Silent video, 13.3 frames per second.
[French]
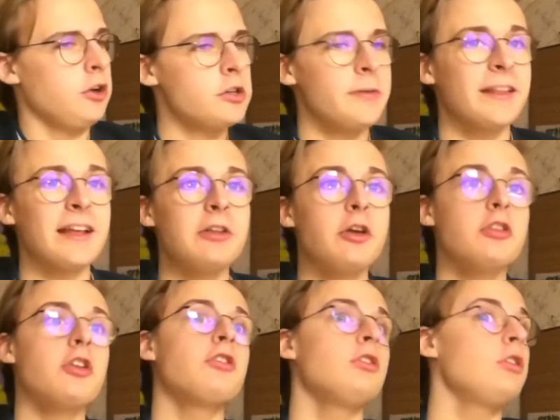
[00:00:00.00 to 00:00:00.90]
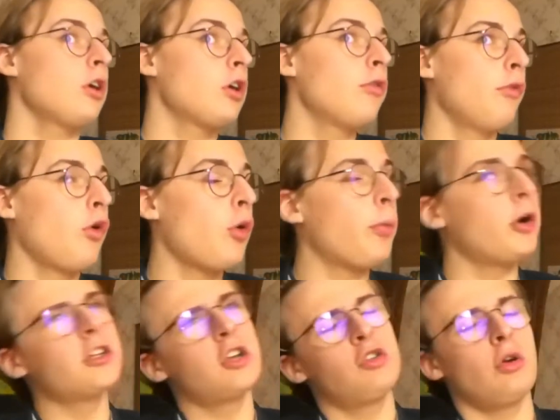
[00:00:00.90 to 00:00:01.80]
je vais traduire dans une langue que vous
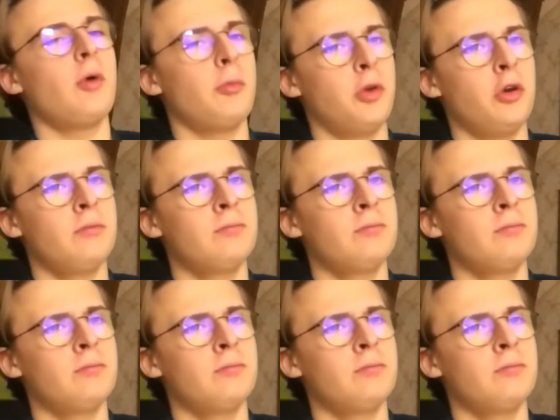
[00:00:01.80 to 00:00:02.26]
comprendrez sûrement mieux.